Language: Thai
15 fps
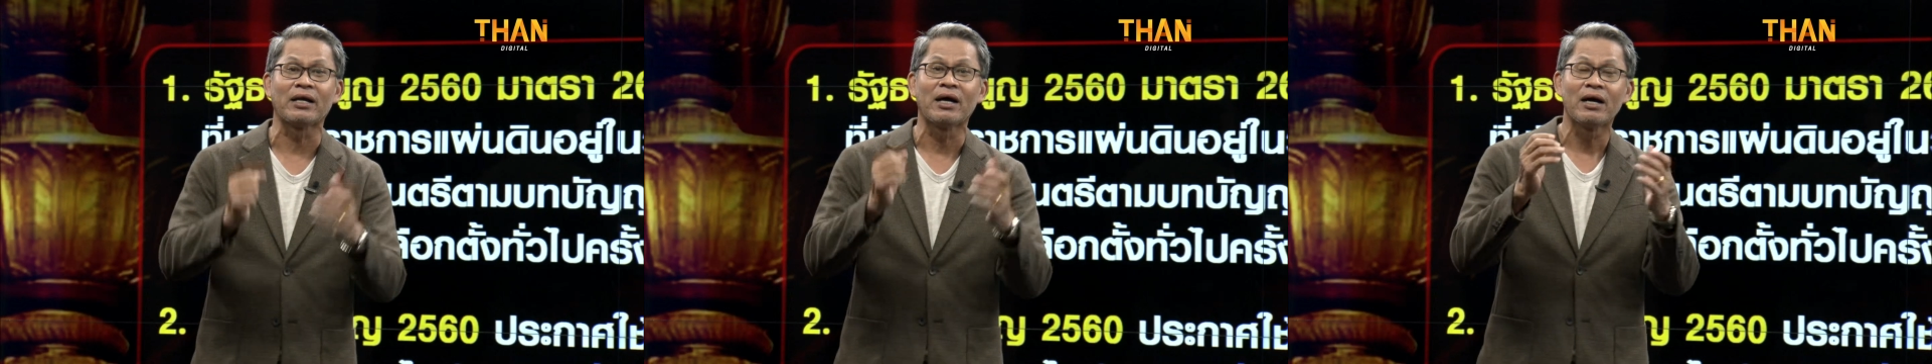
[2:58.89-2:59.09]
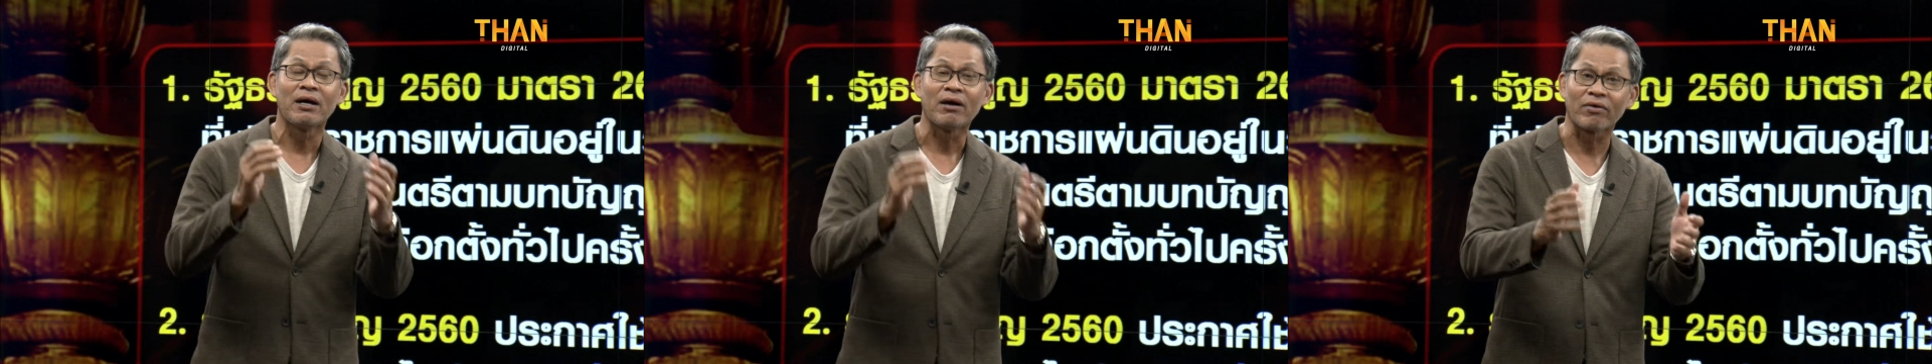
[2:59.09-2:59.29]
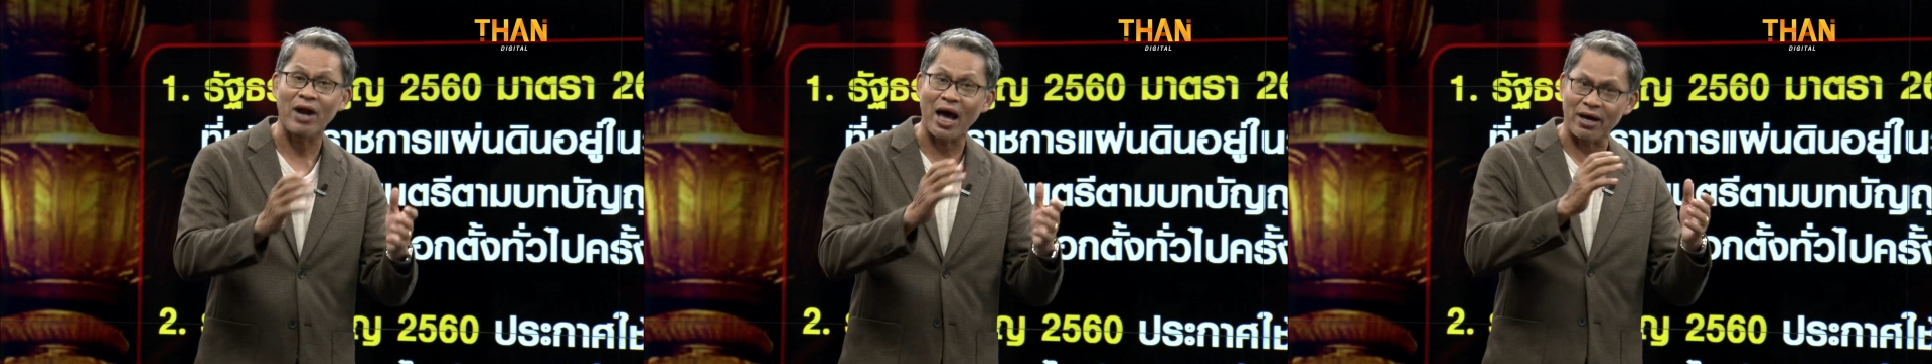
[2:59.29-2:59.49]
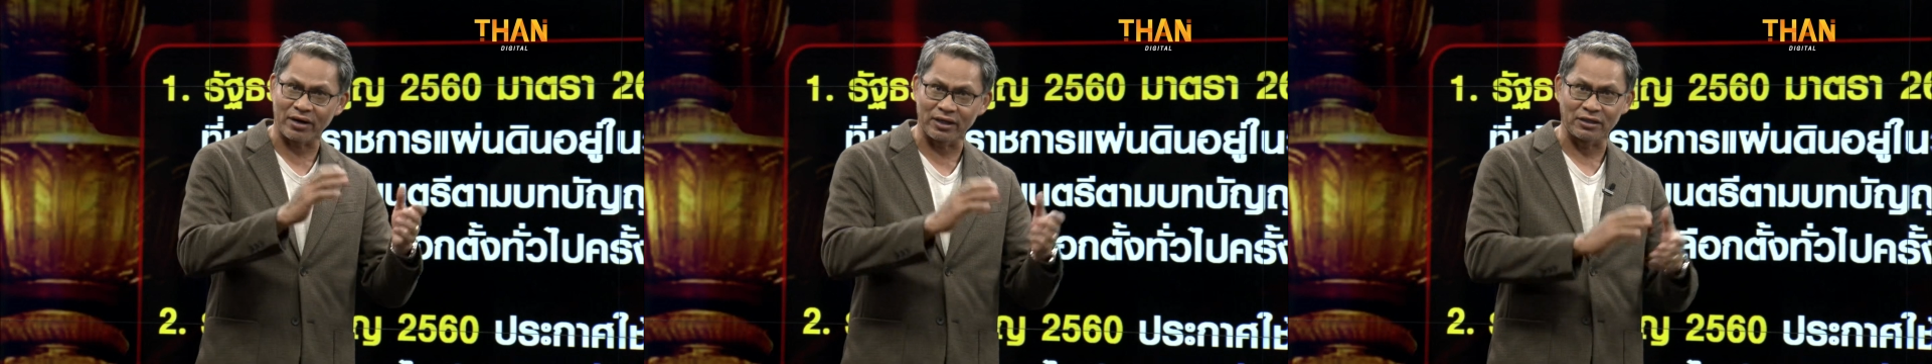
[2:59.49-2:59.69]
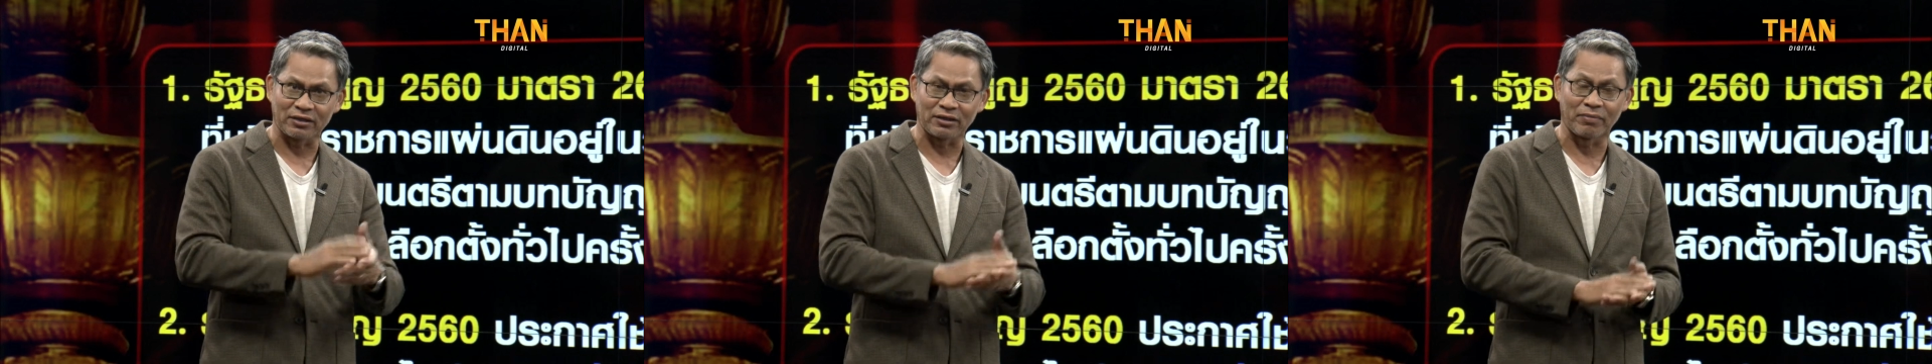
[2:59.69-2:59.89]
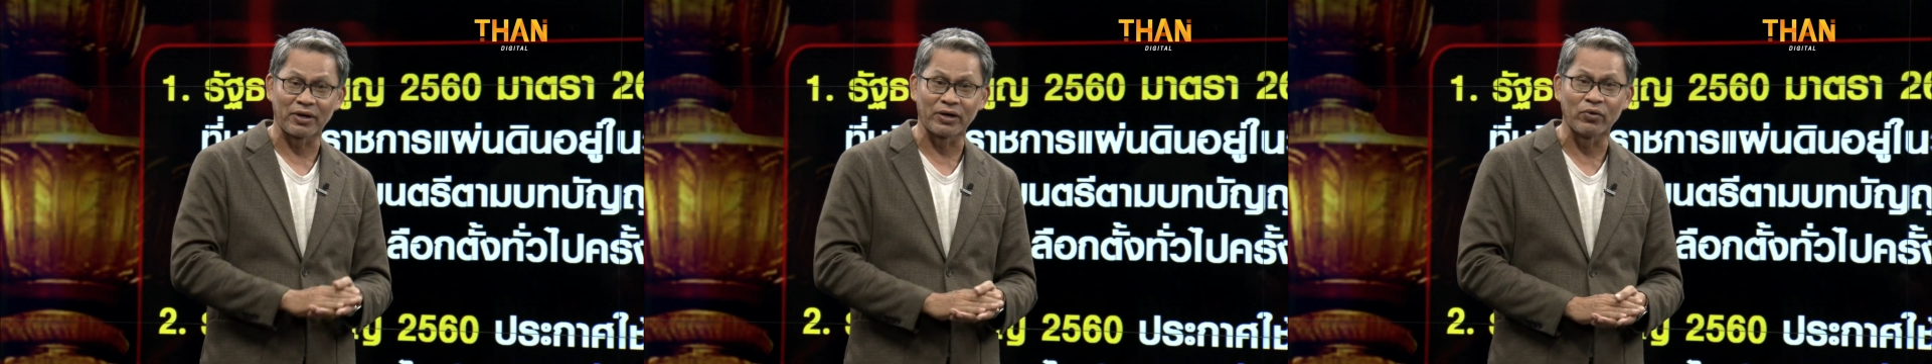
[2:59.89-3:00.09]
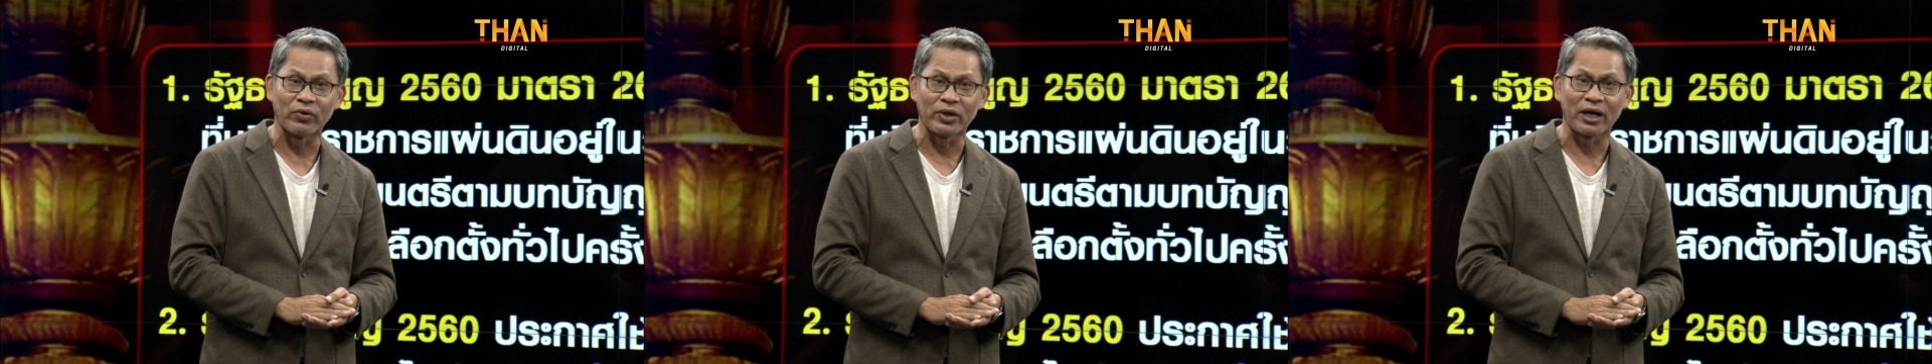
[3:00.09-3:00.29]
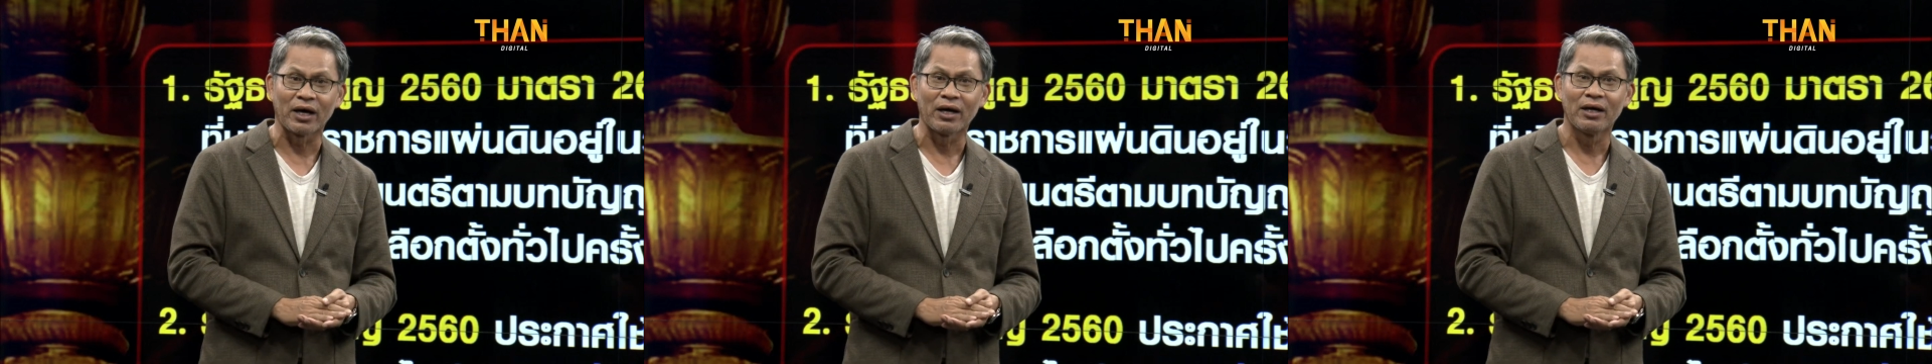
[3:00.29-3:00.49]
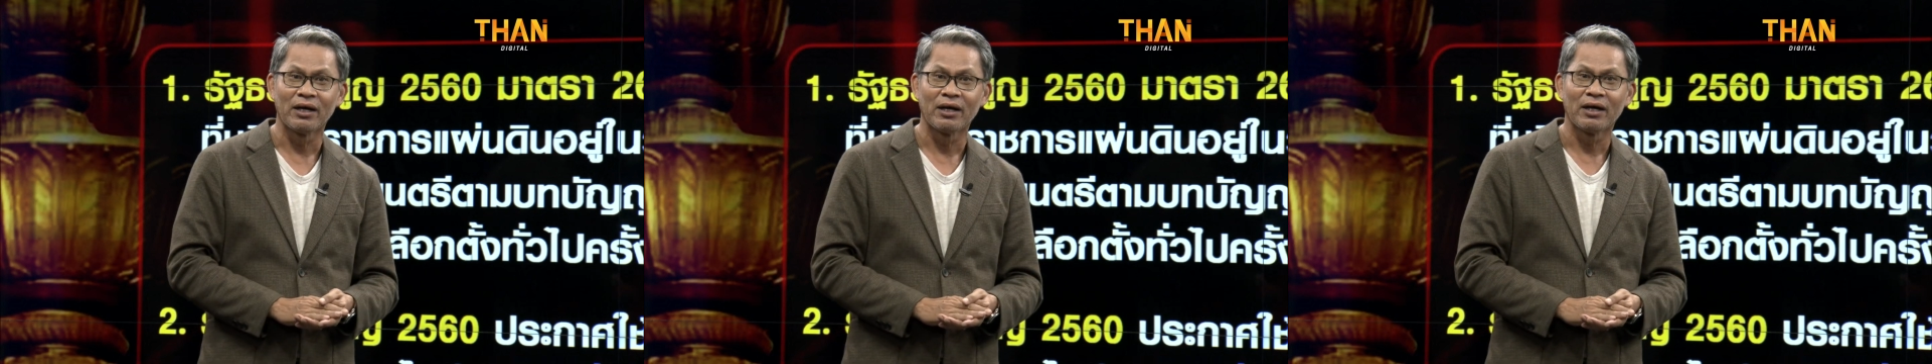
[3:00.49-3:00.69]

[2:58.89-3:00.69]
ร ร่างรัฐธรรมนูญเนี่ย